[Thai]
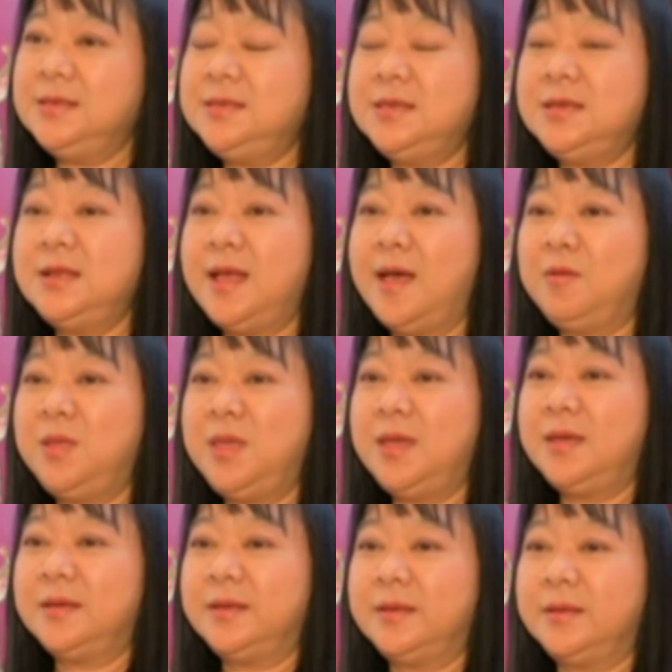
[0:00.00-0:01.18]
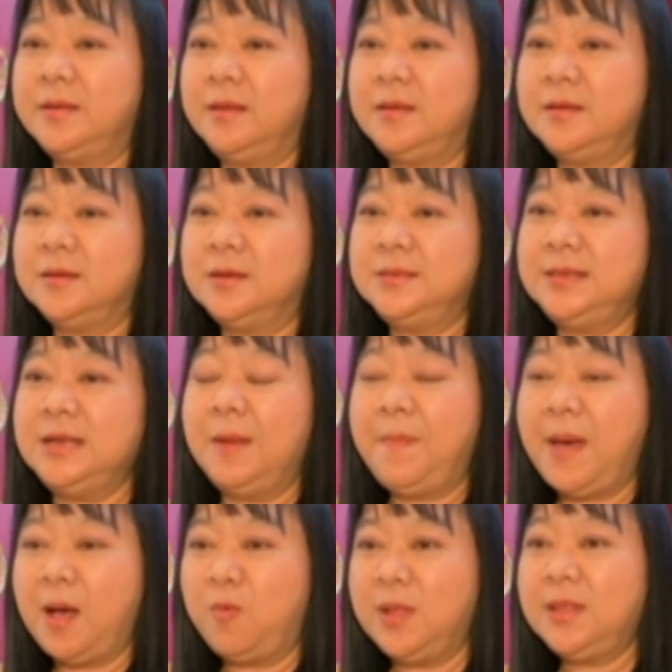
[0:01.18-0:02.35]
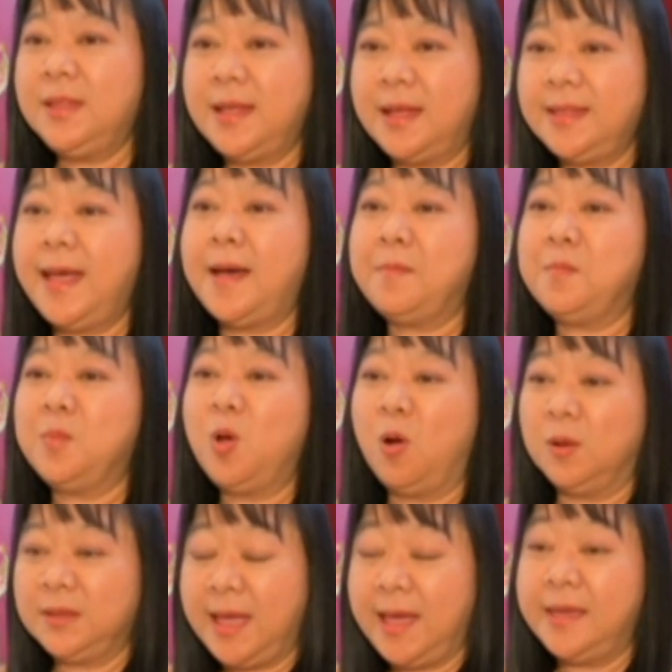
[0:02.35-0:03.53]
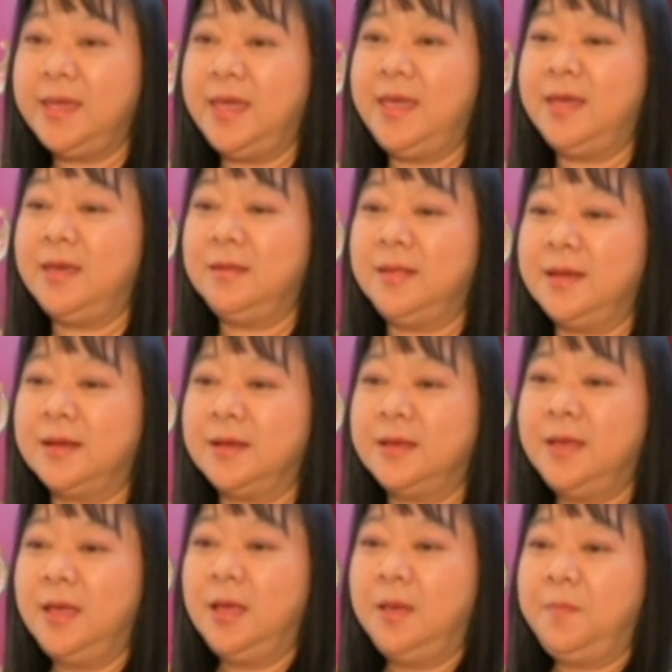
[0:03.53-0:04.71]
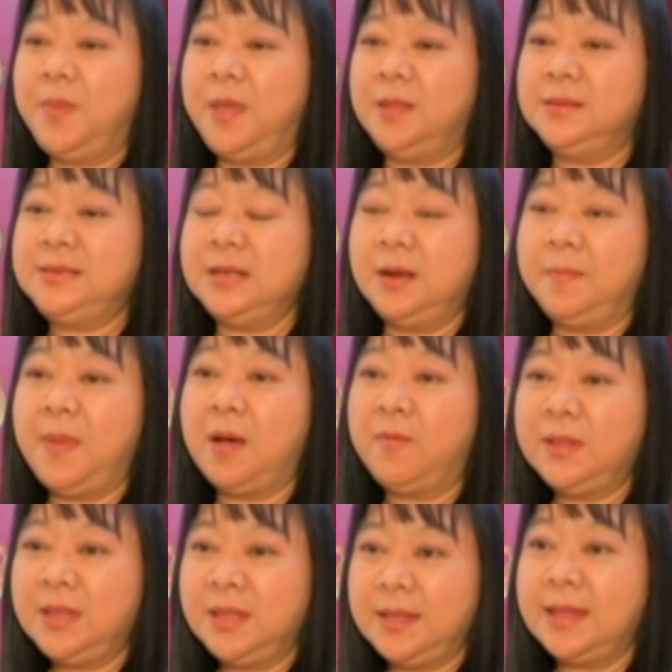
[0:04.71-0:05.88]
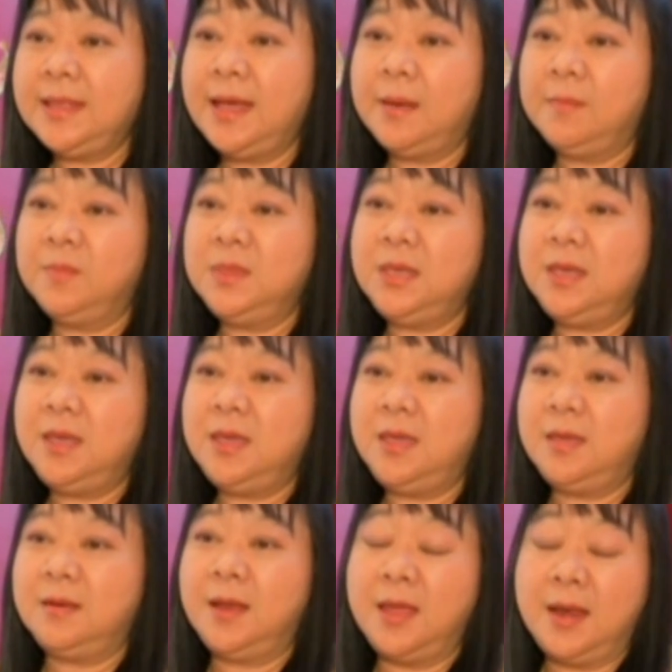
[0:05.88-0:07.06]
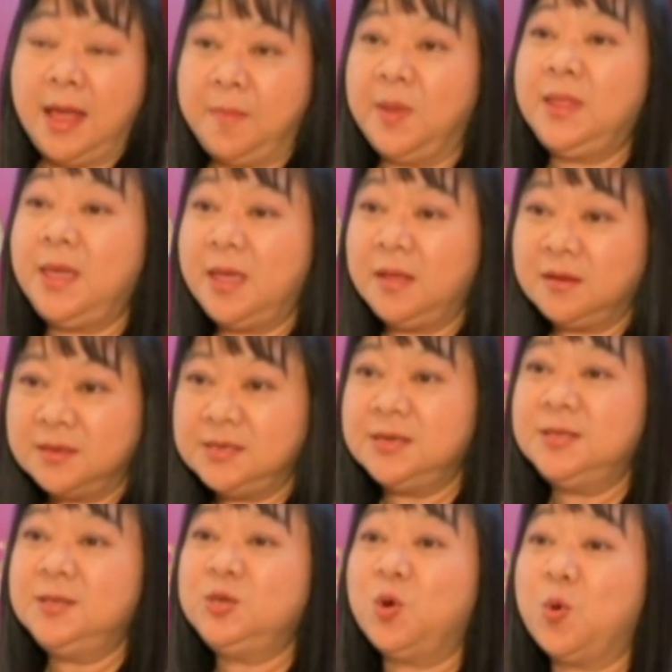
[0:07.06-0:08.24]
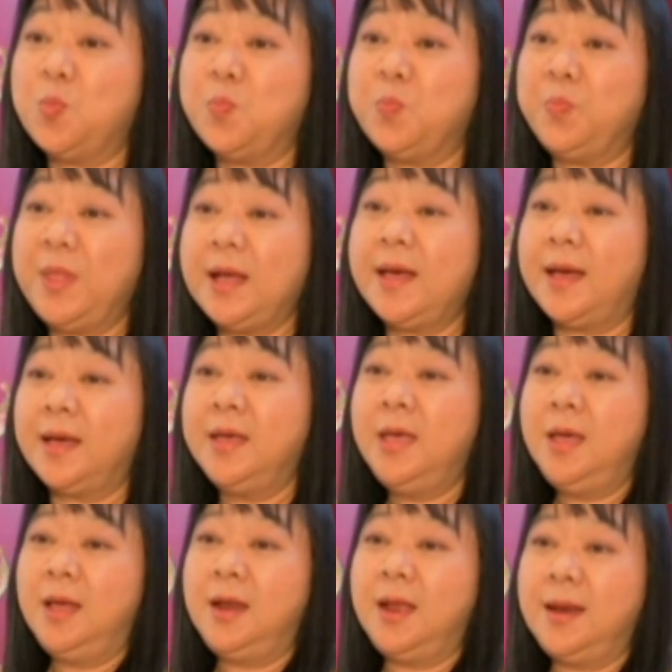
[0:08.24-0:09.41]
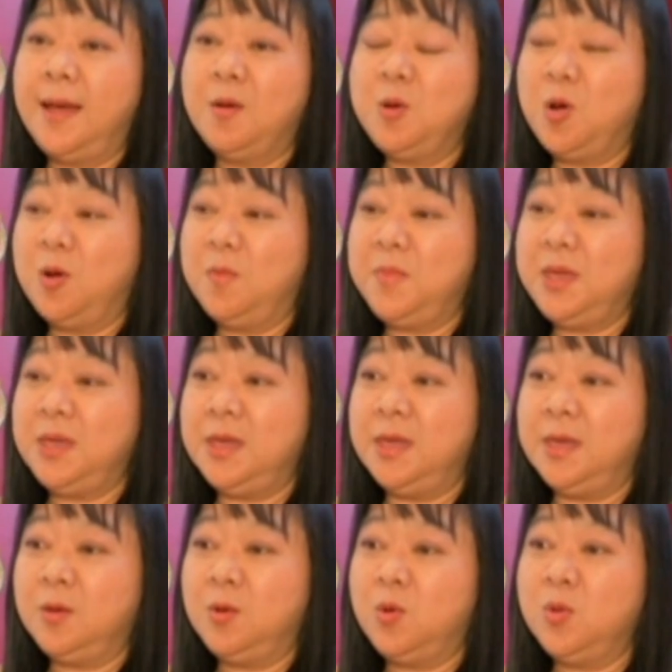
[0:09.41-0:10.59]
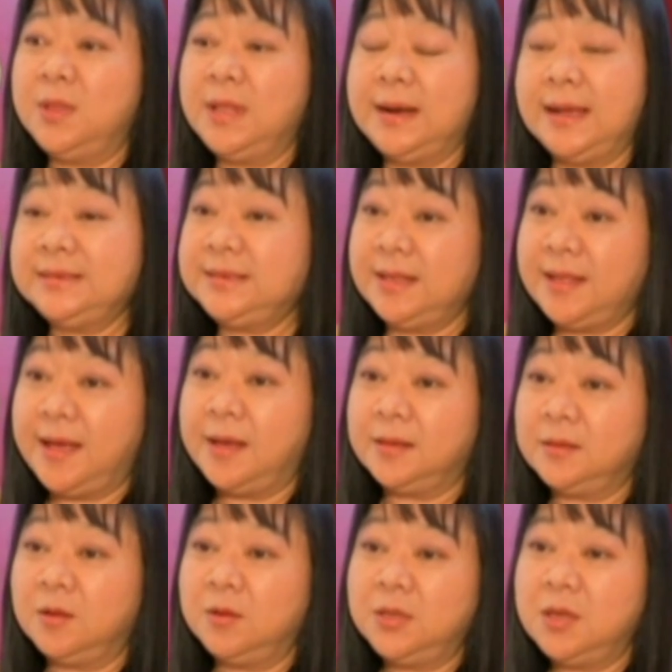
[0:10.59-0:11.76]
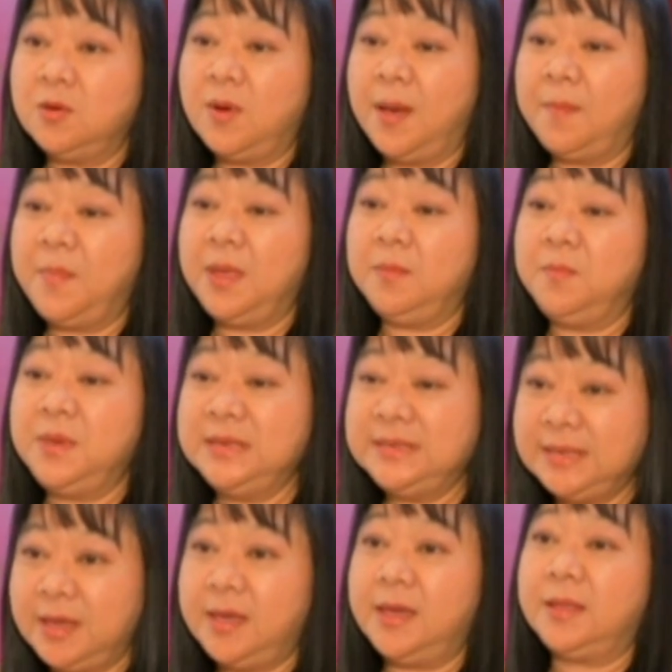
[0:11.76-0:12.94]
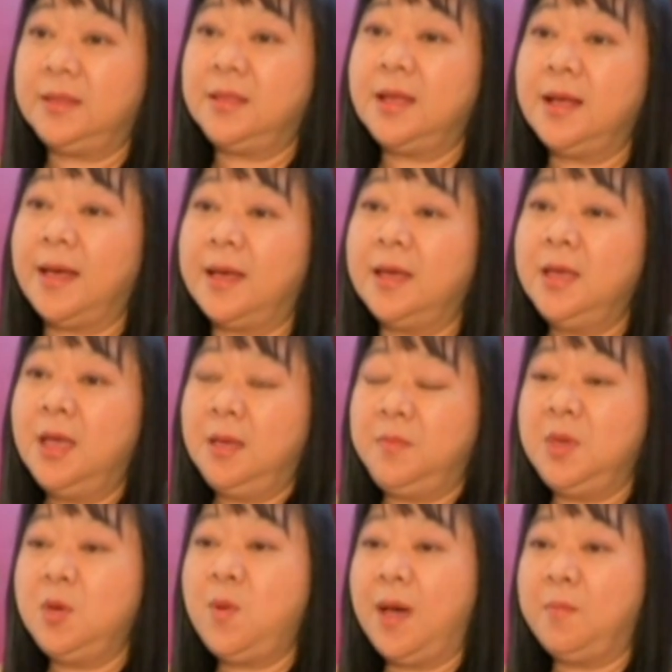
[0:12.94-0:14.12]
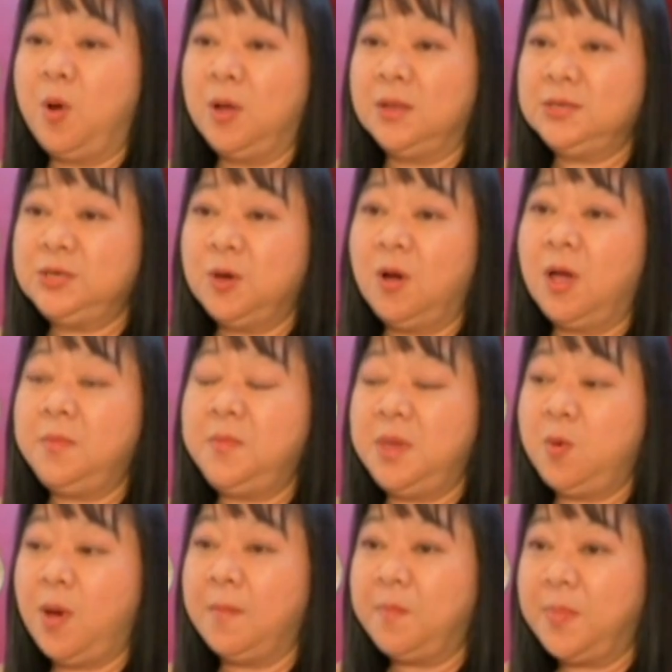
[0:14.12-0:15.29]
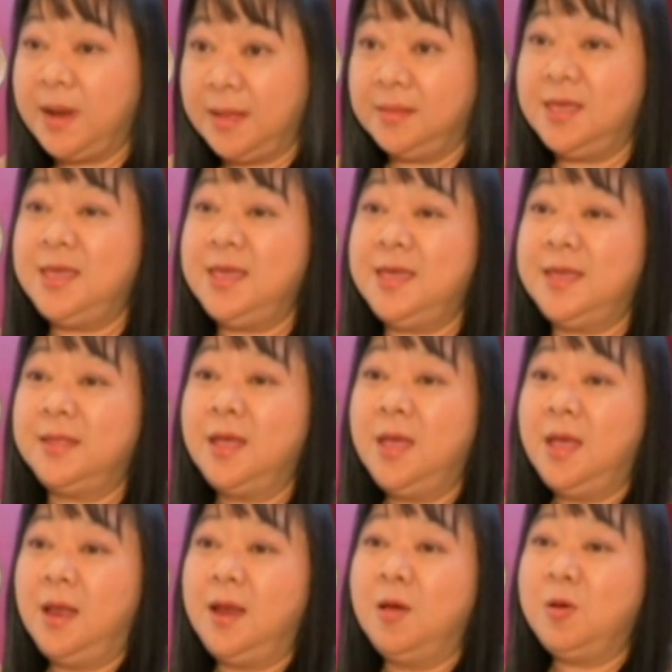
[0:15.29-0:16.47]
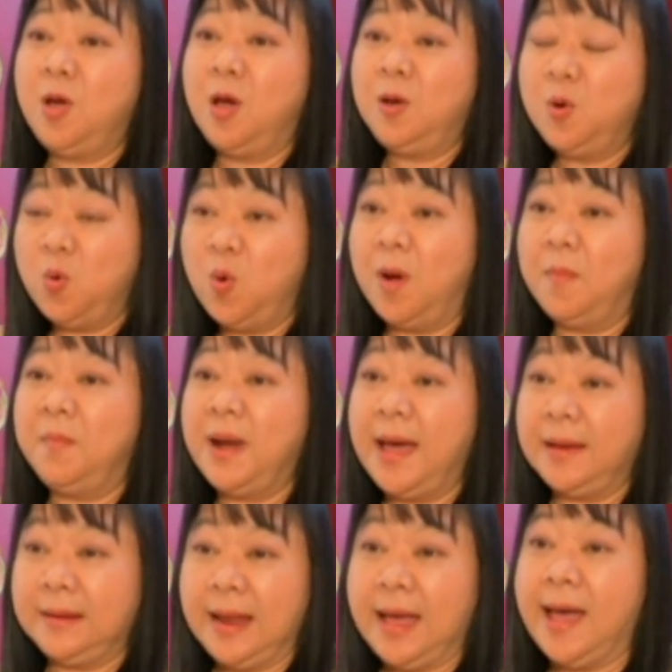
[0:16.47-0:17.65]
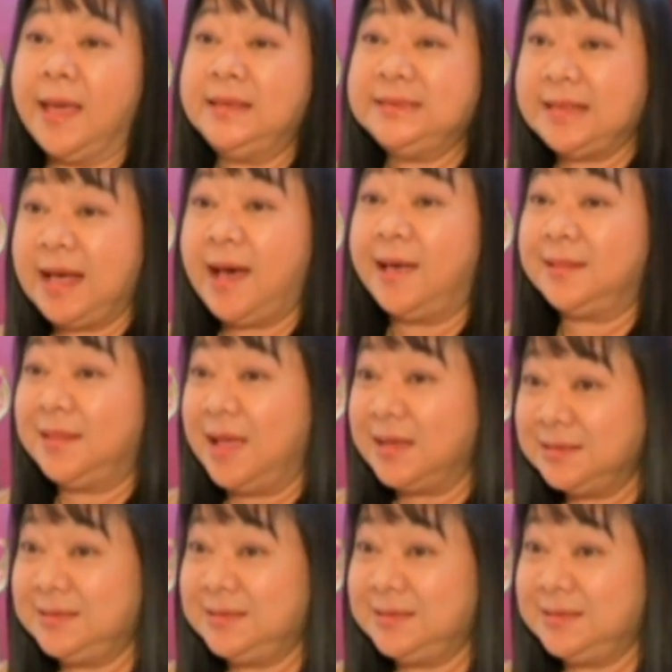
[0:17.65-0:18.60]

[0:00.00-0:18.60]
จริงๆแล้วเนี่ยศิลปะวัฒนธรรมของไทยเองเนี่ยเป็นศิลปะวัฒนธรรมที่หลายๆประเทศก็ชื่นชมนะคะแล้วเราก็มีคุณลักษณะต้องถือว่าเป็นพิเศษนะคะมีความอ่อนช้อยมีความปราณีตแล้วก็รวมหลากหลายศาสตร์และ